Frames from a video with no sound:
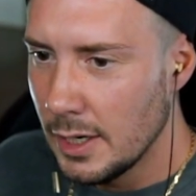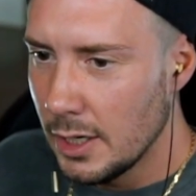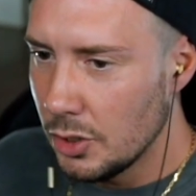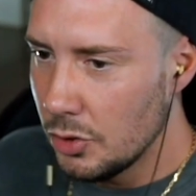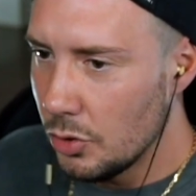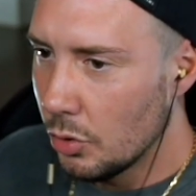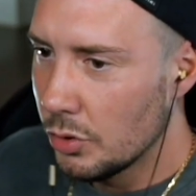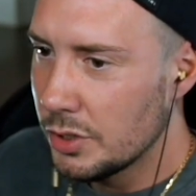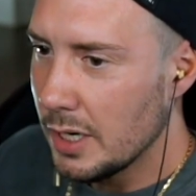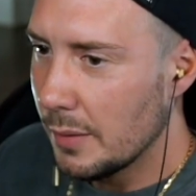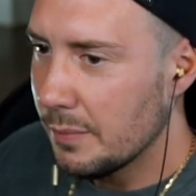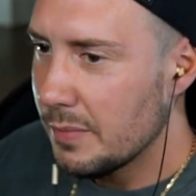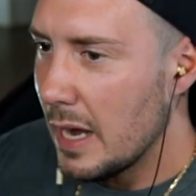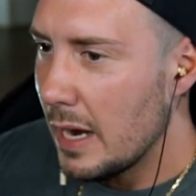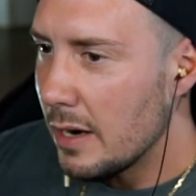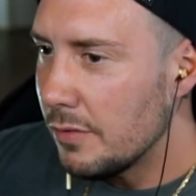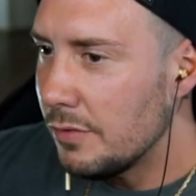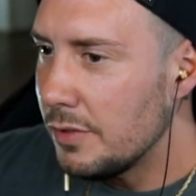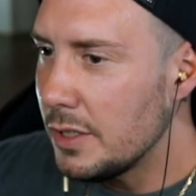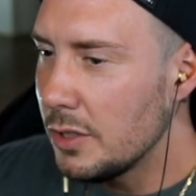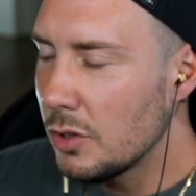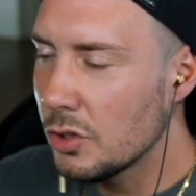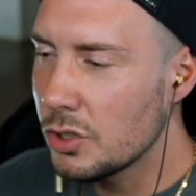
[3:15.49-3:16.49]
Jo, ich habe
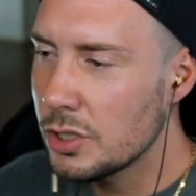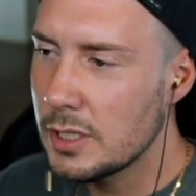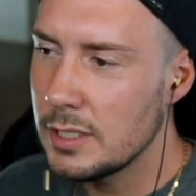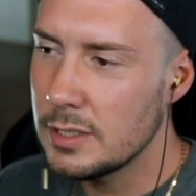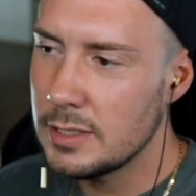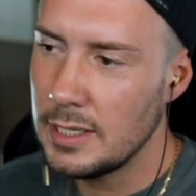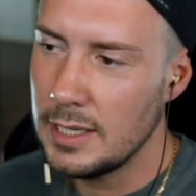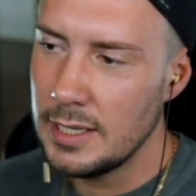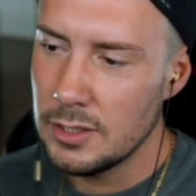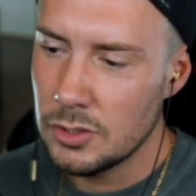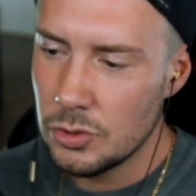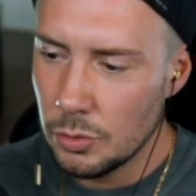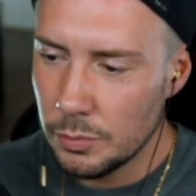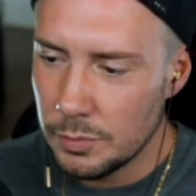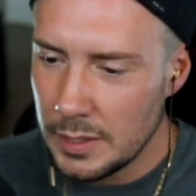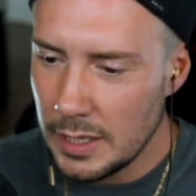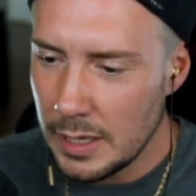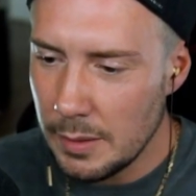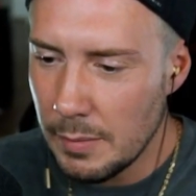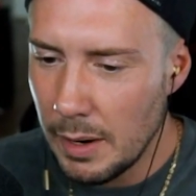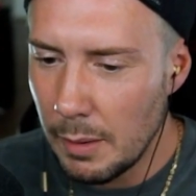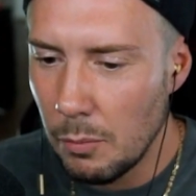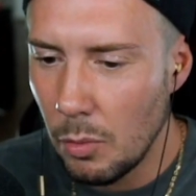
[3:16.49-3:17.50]
deine Videos gesehen zum
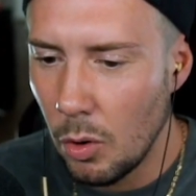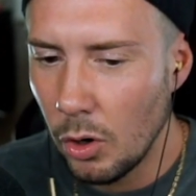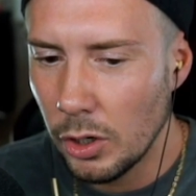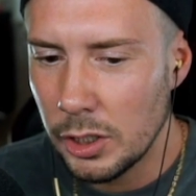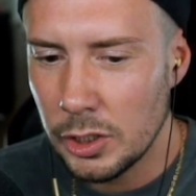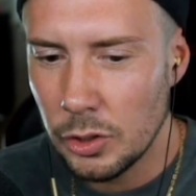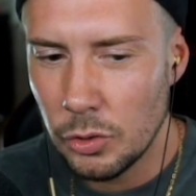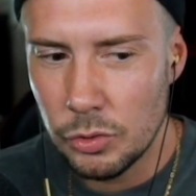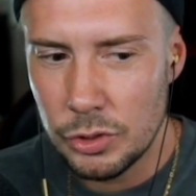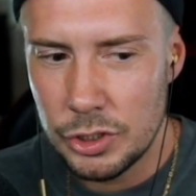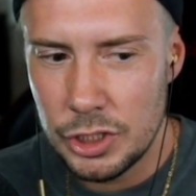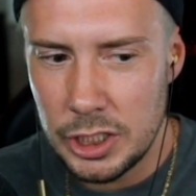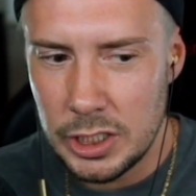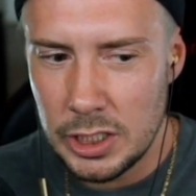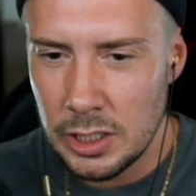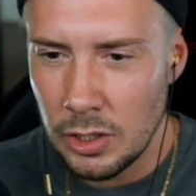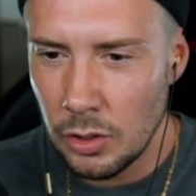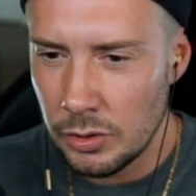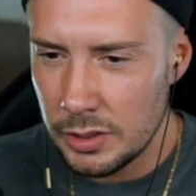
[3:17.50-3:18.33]
Thema Morning Routine